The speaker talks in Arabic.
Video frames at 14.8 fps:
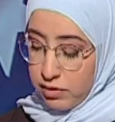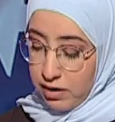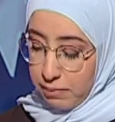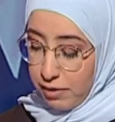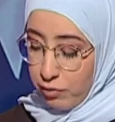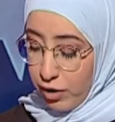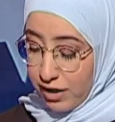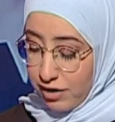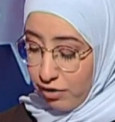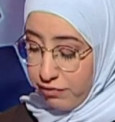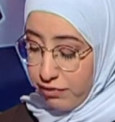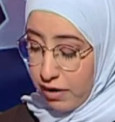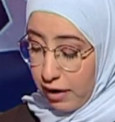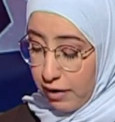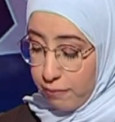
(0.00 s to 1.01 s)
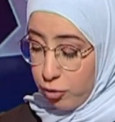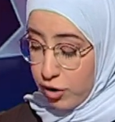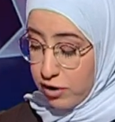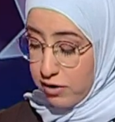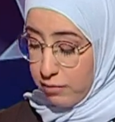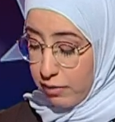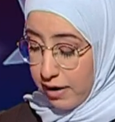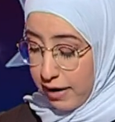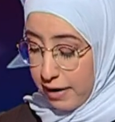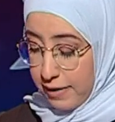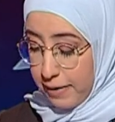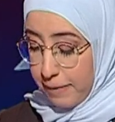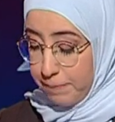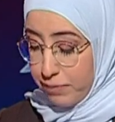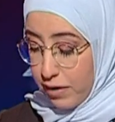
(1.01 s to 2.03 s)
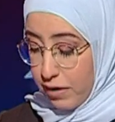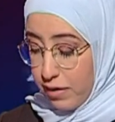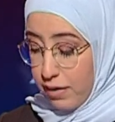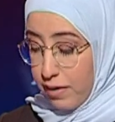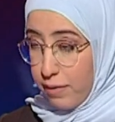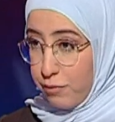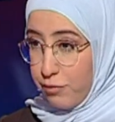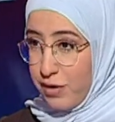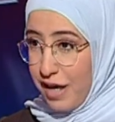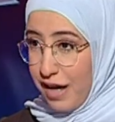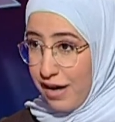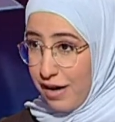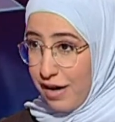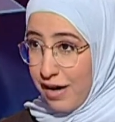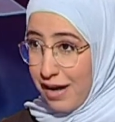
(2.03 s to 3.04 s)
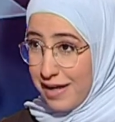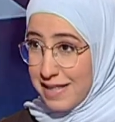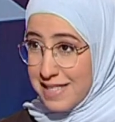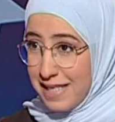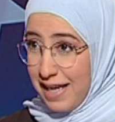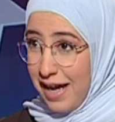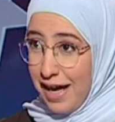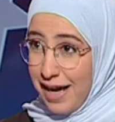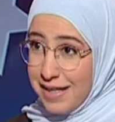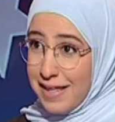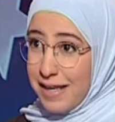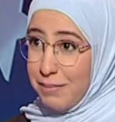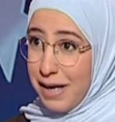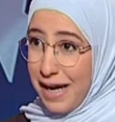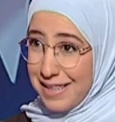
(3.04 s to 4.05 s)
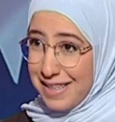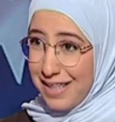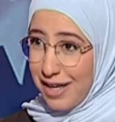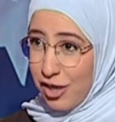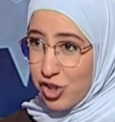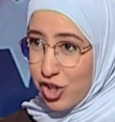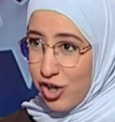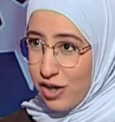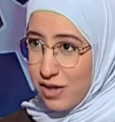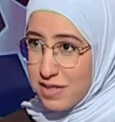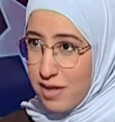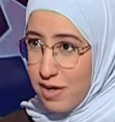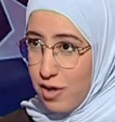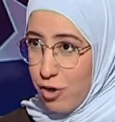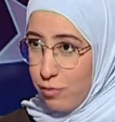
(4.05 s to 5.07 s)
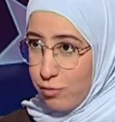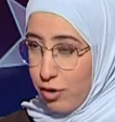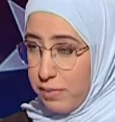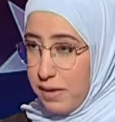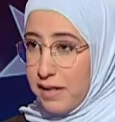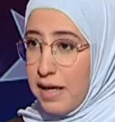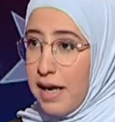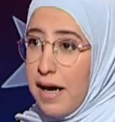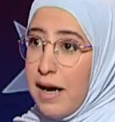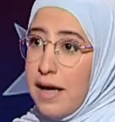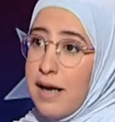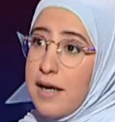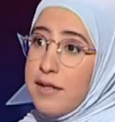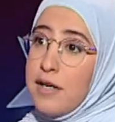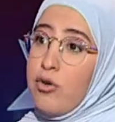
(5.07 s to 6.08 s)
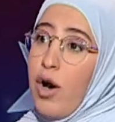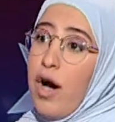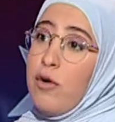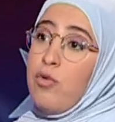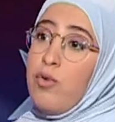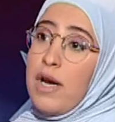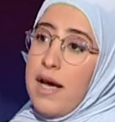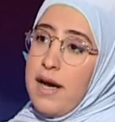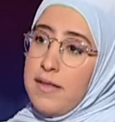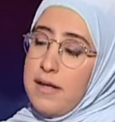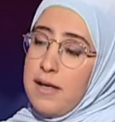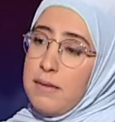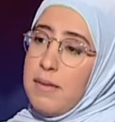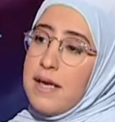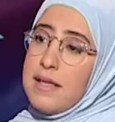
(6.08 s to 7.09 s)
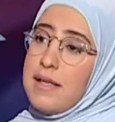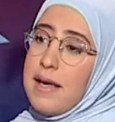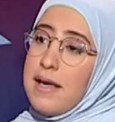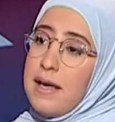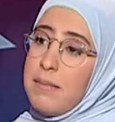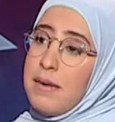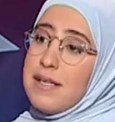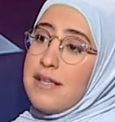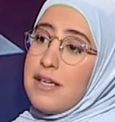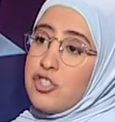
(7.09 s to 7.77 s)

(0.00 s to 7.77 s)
كما ورد في المقدمة يعني فيها سلاح أكثر من عدد الأشخاص طبيعة الحال هذا يحول هذه المادة إلى مادة